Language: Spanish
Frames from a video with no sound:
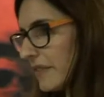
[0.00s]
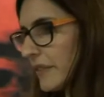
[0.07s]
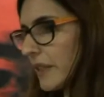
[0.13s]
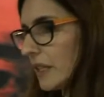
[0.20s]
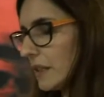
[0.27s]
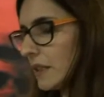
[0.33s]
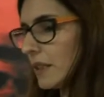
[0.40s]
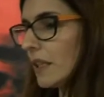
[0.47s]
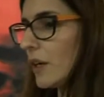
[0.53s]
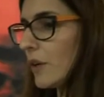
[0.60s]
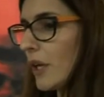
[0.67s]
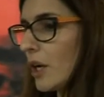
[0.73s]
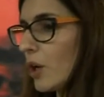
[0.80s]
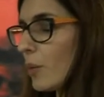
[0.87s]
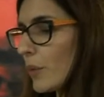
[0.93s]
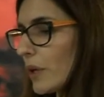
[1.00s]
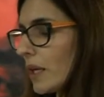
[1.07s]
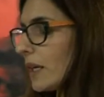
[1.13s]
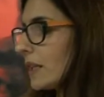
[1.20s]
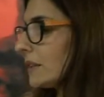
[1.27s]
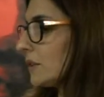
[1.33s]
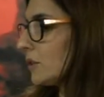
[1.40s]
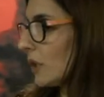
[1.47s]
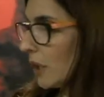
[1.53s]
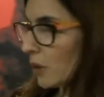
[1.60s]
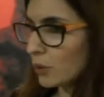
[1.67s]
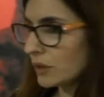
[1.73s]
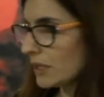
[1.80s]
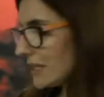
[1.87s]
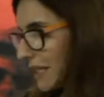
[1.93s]
diferente en la hora de comunicar tanto la
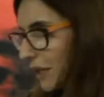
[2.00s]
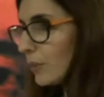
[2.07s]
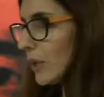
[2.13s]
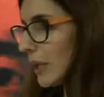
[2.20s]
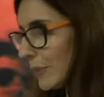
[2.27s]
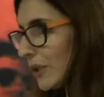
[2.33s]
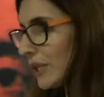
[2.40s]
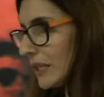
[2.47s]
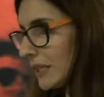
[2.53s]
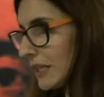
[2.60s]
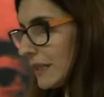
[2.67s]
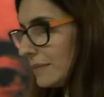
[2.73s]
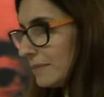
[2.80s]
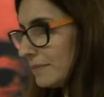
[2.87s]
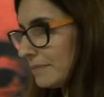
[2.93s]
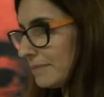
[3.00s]
justicia como la política.